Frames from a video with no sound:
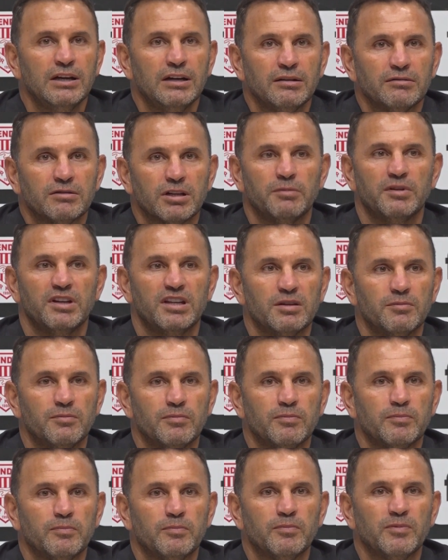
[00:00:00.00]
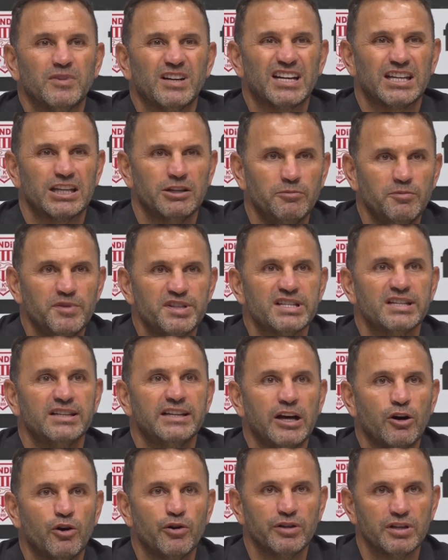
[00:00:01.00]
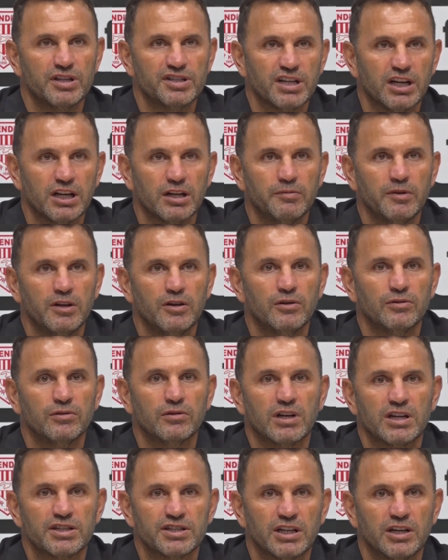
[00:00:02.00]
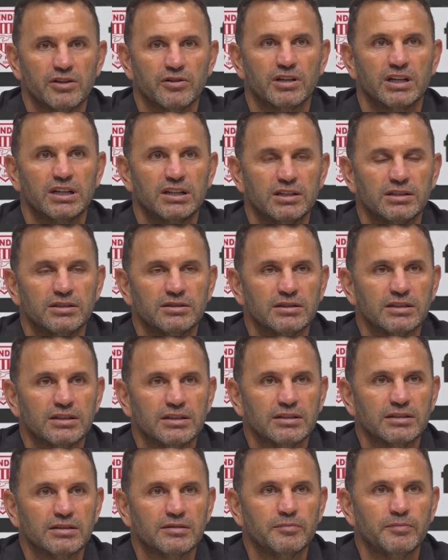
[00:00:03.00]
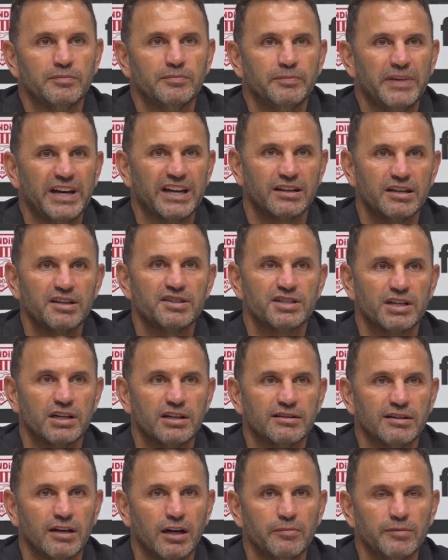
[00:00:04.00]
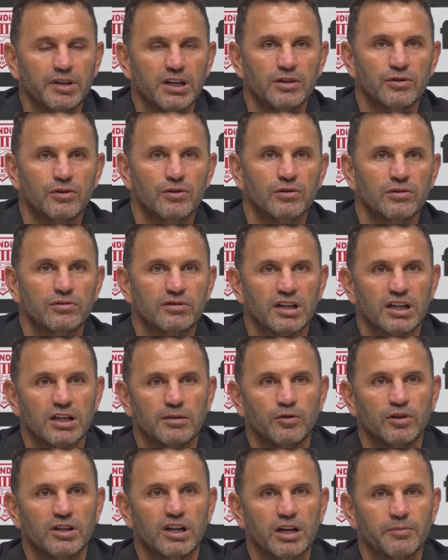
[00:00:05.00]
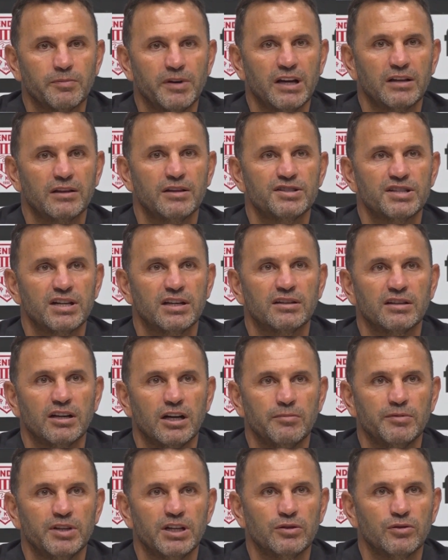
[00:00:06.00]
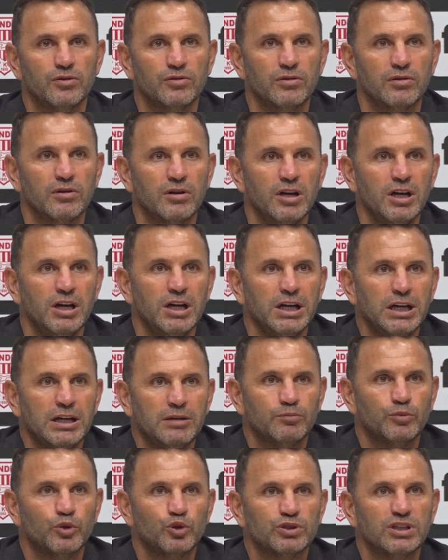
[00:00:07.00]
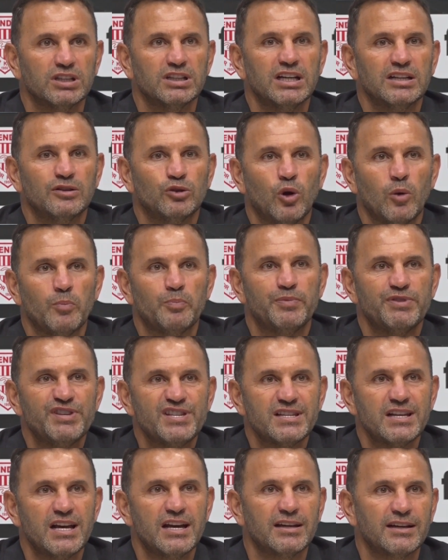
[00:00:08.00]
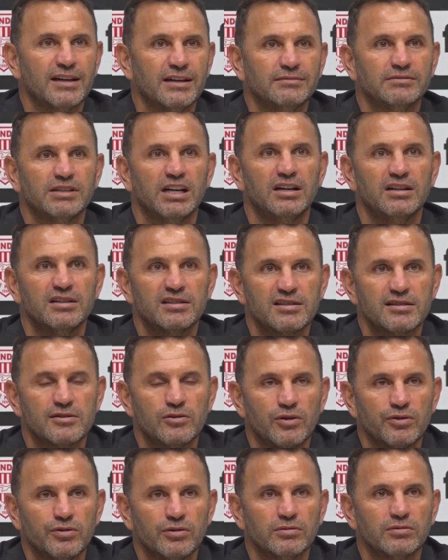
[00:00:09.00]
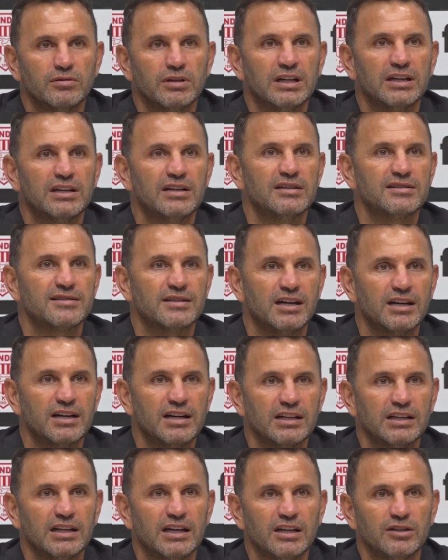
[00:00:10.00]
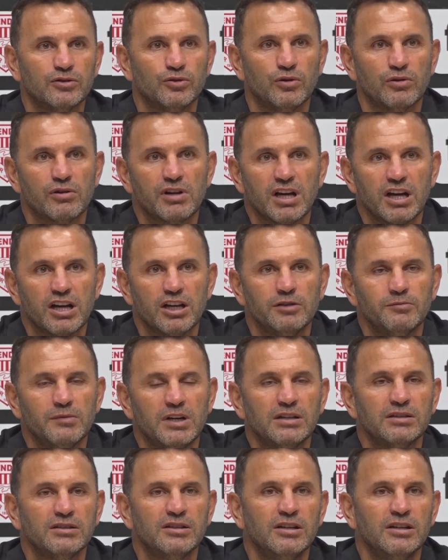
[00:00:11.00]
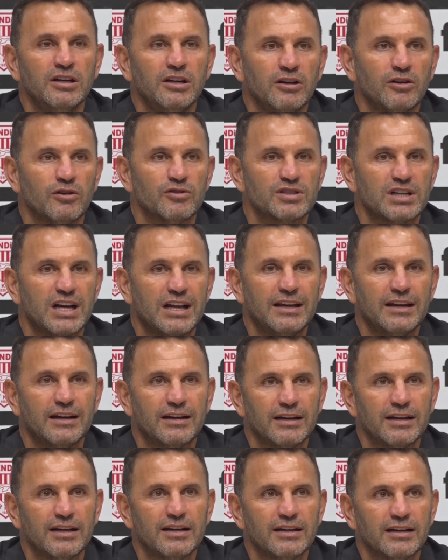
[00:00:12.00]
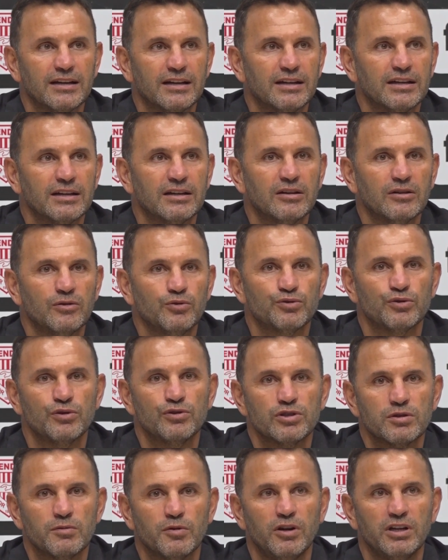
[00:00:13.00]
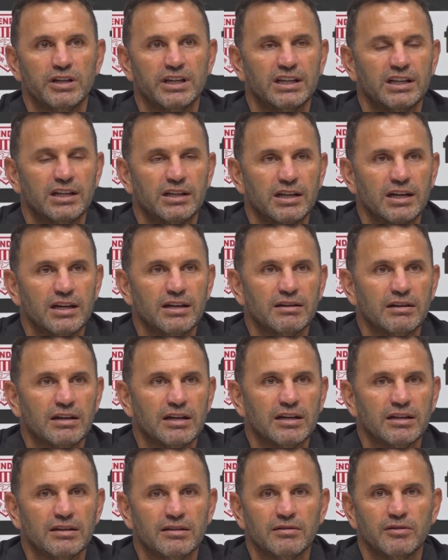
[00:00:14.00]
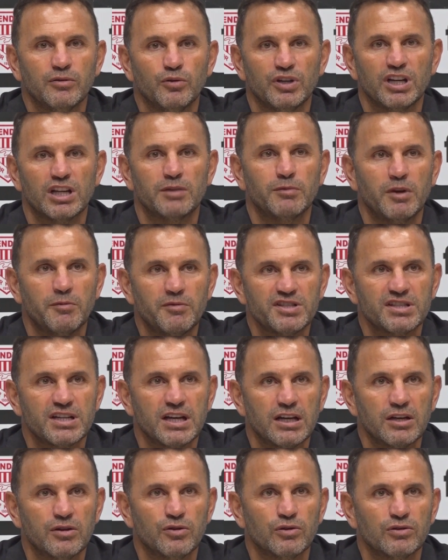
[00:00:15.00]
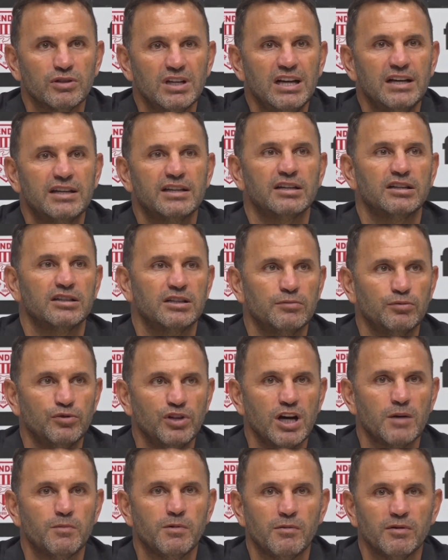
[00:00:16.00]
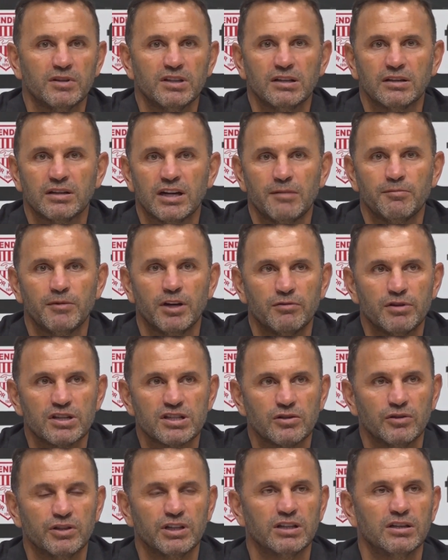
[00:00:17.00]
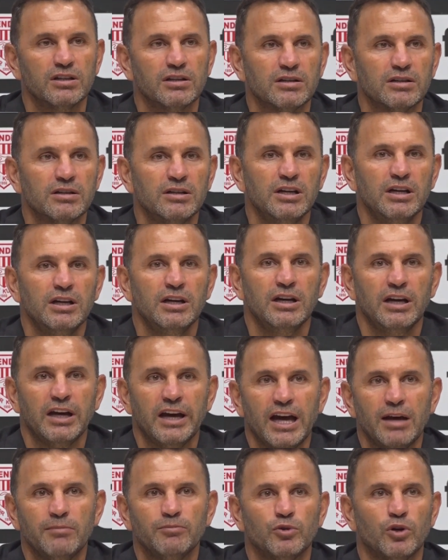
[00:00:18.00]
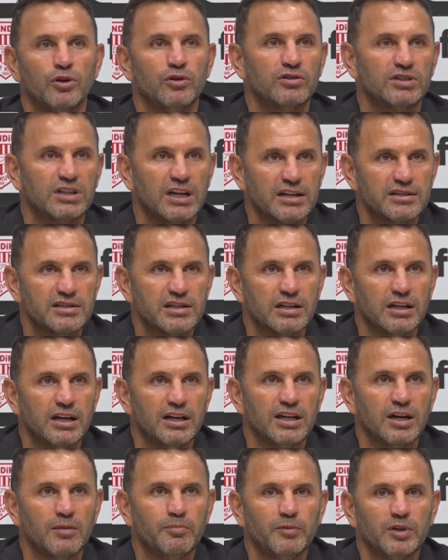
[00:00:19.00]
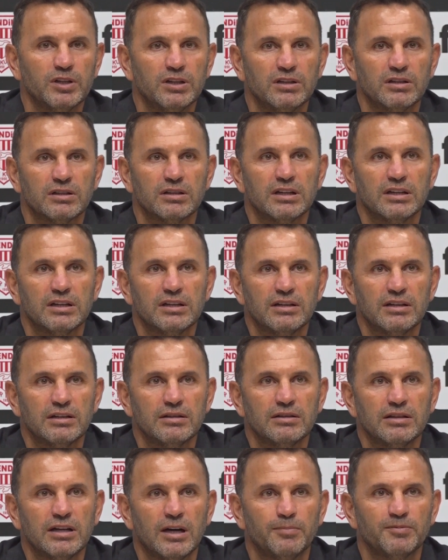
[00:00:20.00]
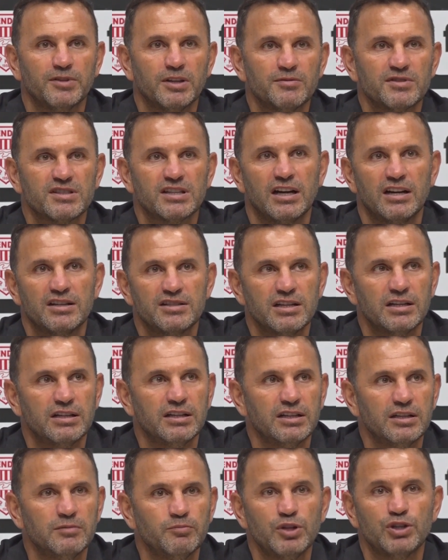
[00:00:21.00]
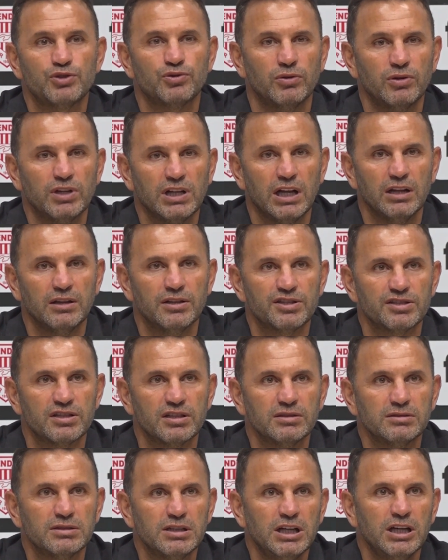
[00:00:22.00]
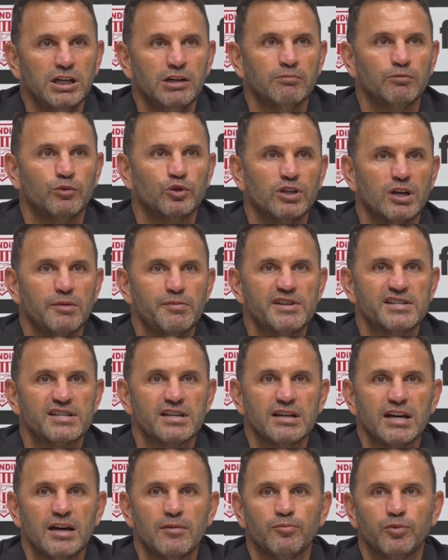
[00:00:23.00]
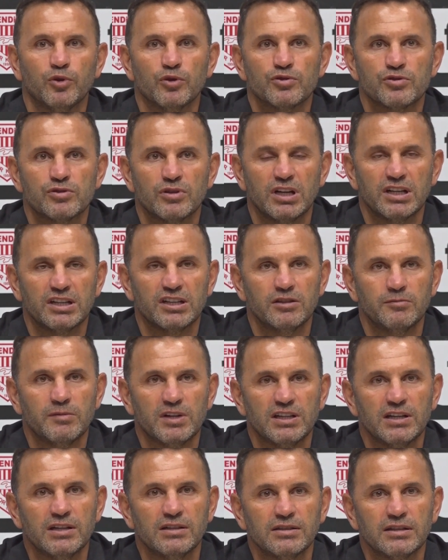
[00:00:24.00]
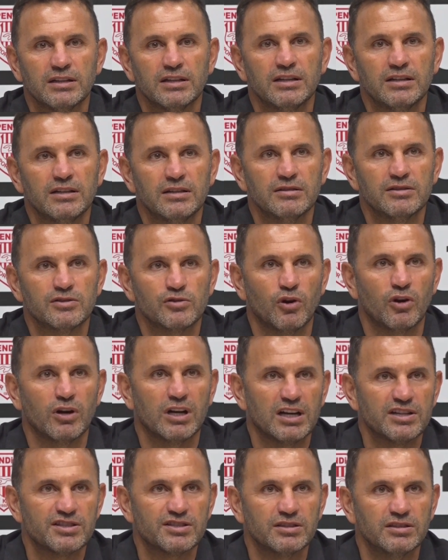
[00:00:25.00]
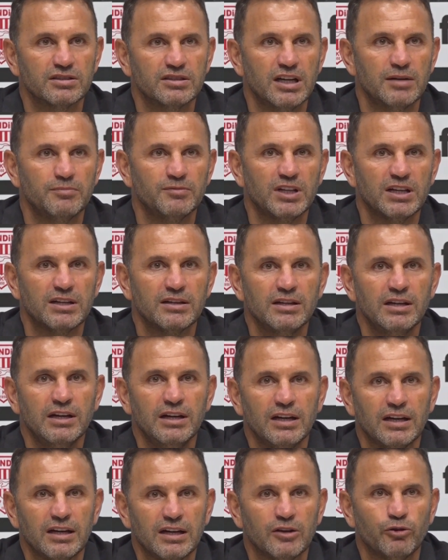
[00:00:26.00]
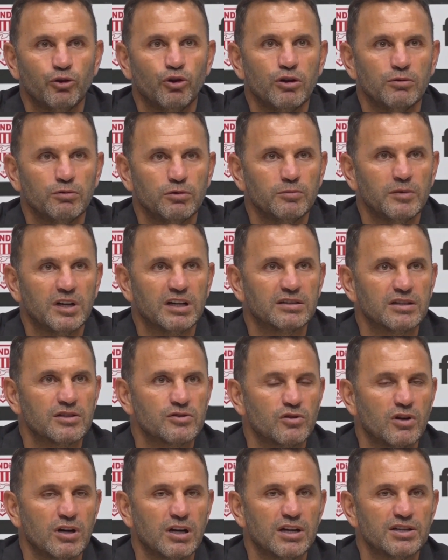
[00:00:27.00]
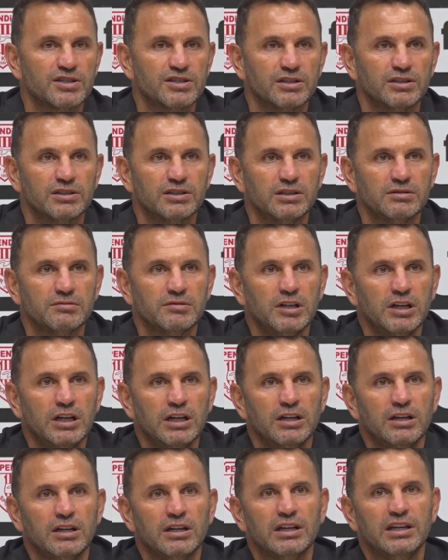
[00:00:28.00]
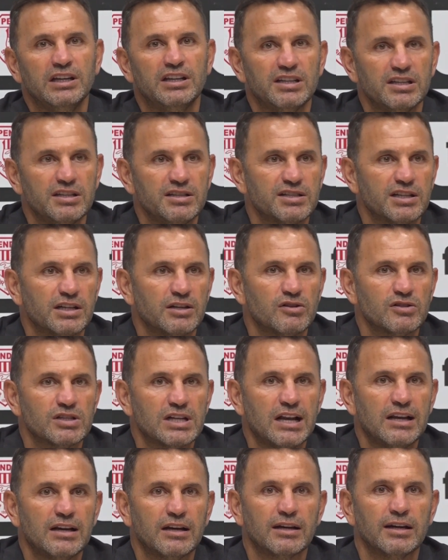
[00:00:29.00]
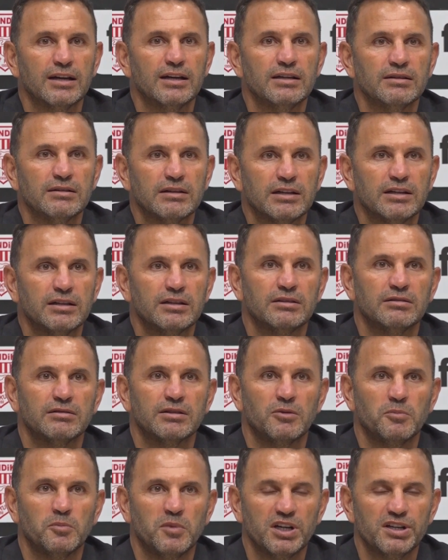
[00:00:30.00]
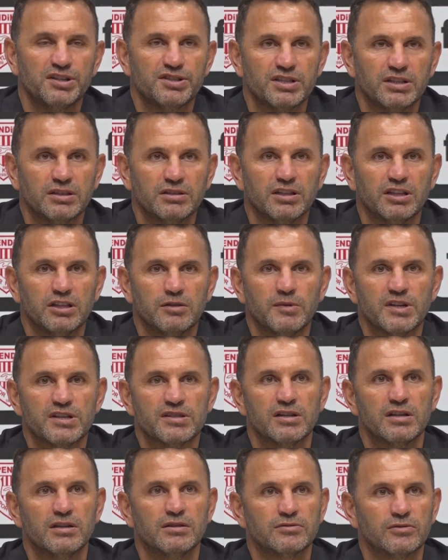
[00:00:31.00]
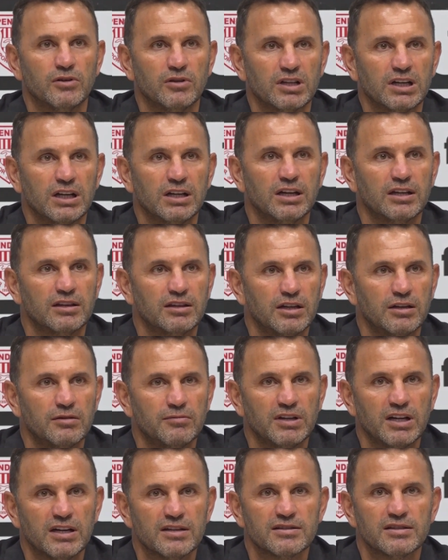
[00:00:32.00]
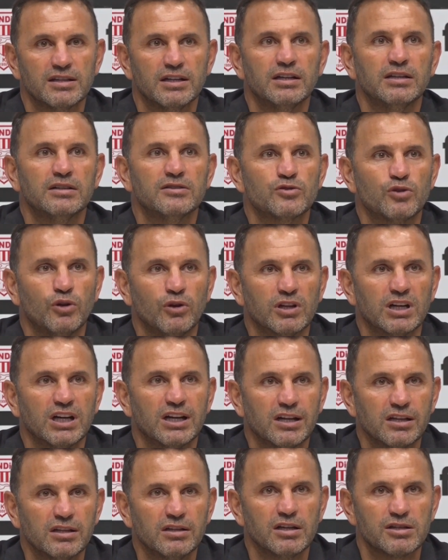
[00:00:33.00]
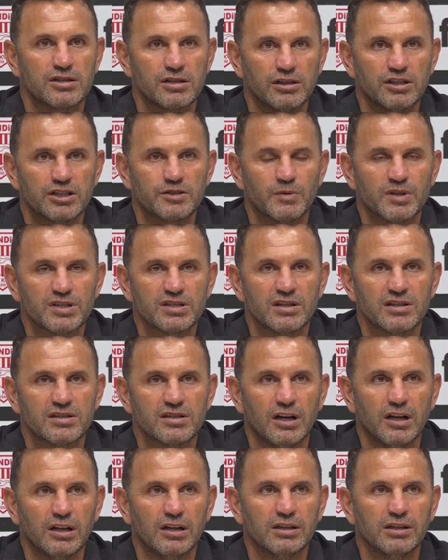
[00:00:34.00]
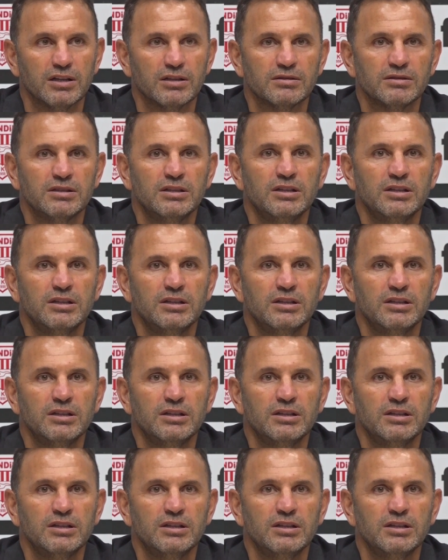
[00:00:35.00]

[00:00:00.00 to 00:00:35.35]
Tabii ki Rakibimizin ne oynayacağını biliyorduk. Aşağı yukarı e, bekleyeceğini tahmin ediyorduk. Takım olarak bekleyeceğini tahmin ediyorduk. Burada da top bizdeyken daha hızlı oyun, e, sahaya daha doğru yayılma. Özellikle e, üçüncü bölgede de e, üretmemiz gerekiyordu. İlk yarıda bunu yapamadık. Hem yavaş oynadık hem doğru tercihler yapmadık. E, yaptığımız tercihlerin birçoğu yanlıştı. Bu da bizi hem pozisyona girmede e, zorlaştırdı hem de e, golü bulmakta zorlaştırdı. İkinci yer özellikle e, tabii Barış'ın girmesi sol kanatta biraz da sol kanadın da çalışmasını sağladı.